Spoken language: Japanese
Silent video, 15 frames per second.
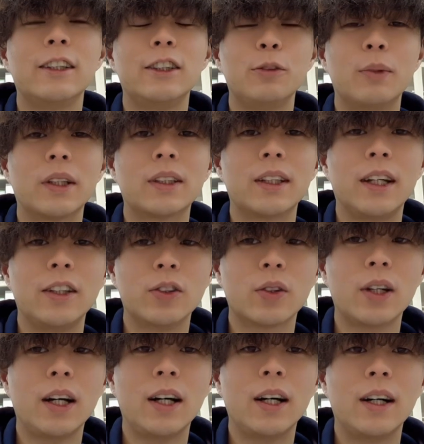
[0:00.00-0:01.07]
しまったりと
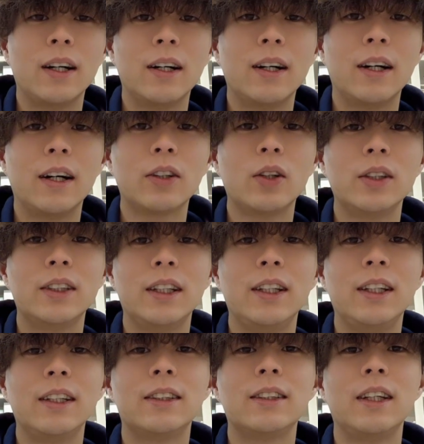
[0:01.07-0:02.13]
か、あとは前
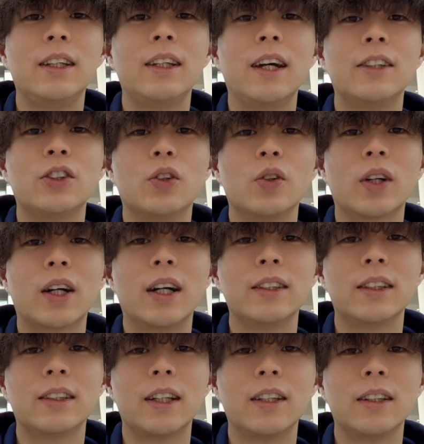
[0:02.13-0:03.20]
立腺肥大症の患
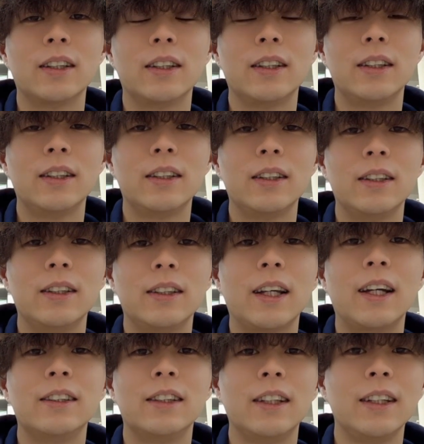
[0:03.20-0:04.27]
者さんに
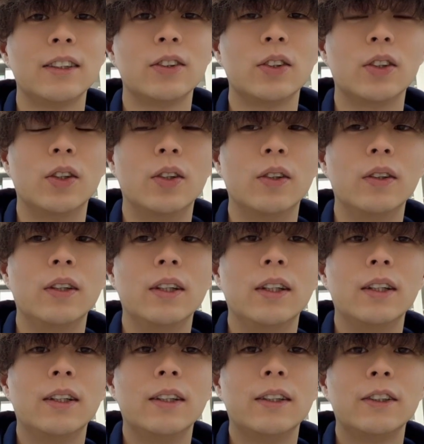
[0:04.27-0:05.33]
対してね、障
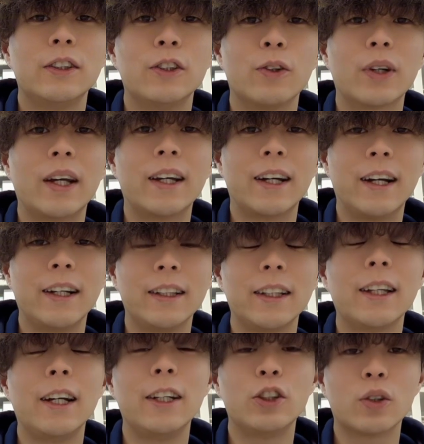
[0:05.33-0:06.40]
害が出
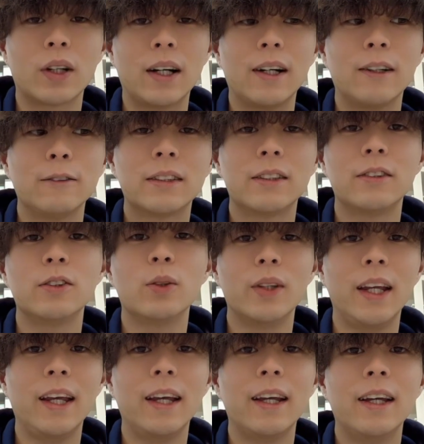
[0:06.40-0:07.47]
たりとかするの
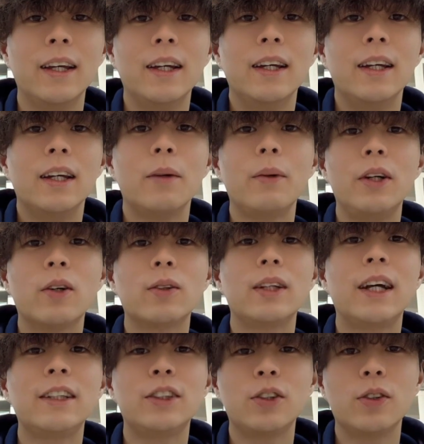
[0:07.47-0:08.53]
で、やっぱり緑
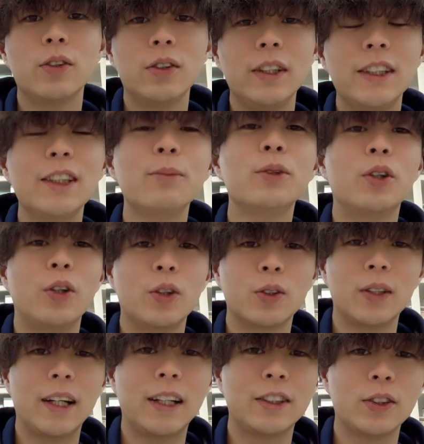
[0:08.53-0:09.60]
内障、一部の緑
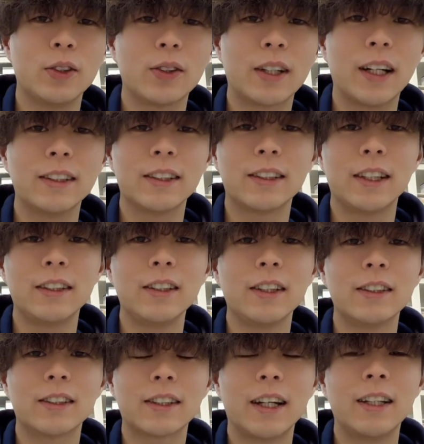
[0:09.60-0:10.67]
内障の患者さんには
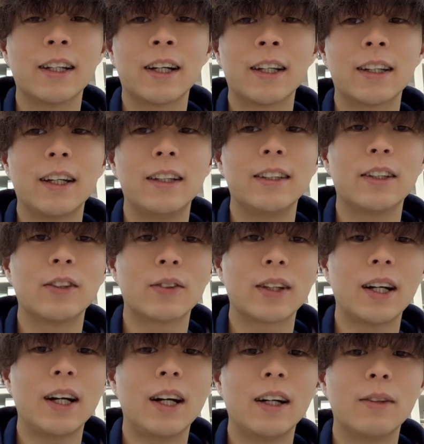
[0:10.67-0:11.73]
使えなかったりだと
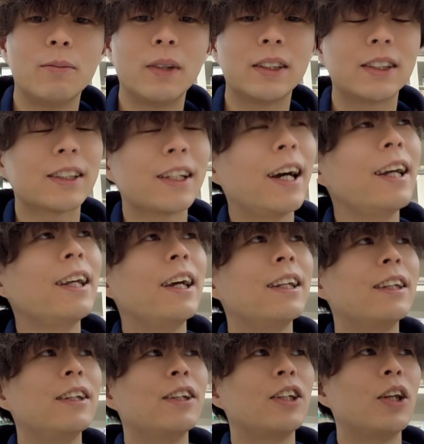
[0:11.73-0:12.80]
か、使えないっ
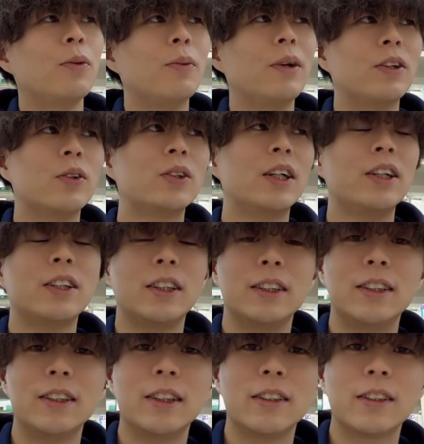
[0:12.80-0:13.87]
て言ってもドクターによっては
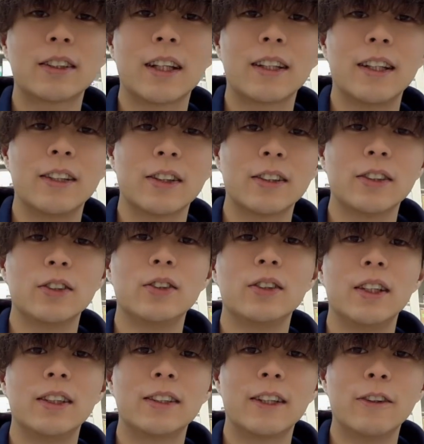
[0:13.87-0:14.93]
全然使ったりとかするん
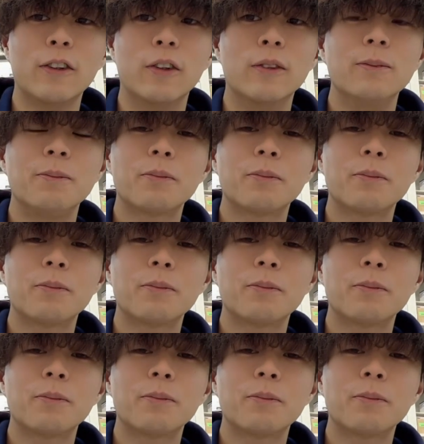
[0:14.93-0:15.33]
ですけど、